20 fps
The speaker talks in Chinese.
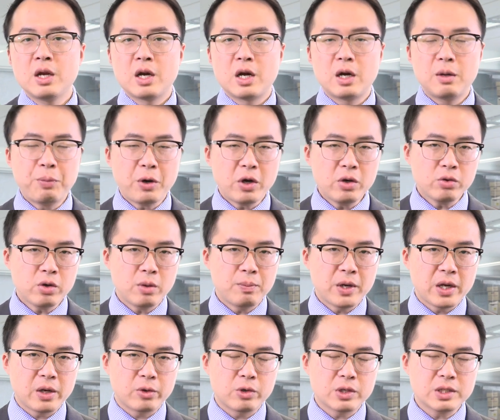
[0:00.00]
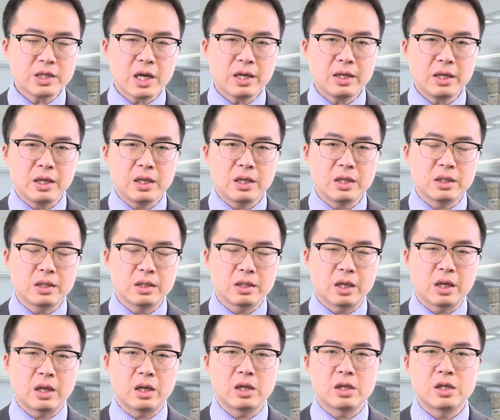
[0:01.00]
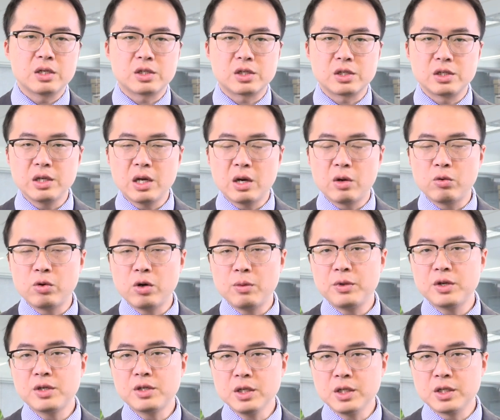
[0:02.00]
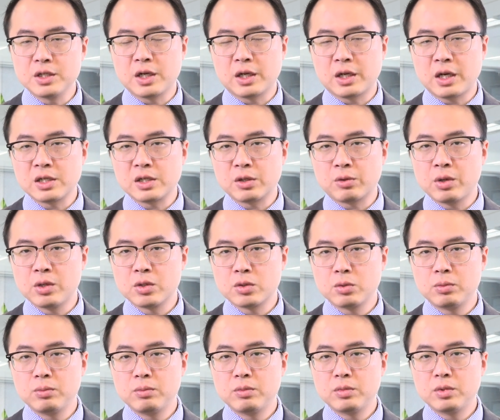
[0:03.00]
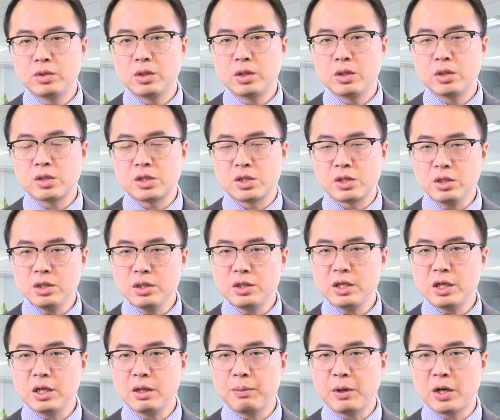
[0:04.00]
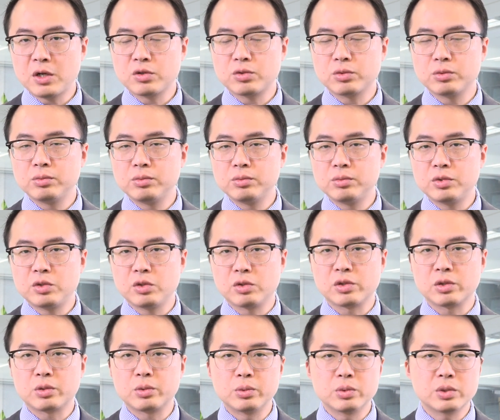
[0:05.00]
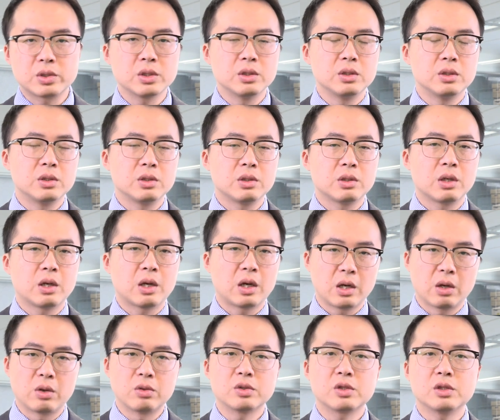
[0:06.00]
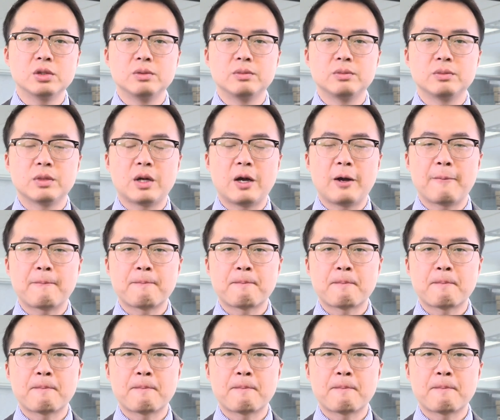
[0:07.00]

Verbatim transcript: 而包括美国在内，啊，只要货币政策开始宽松，直接的帮助就是股市和楼市啊，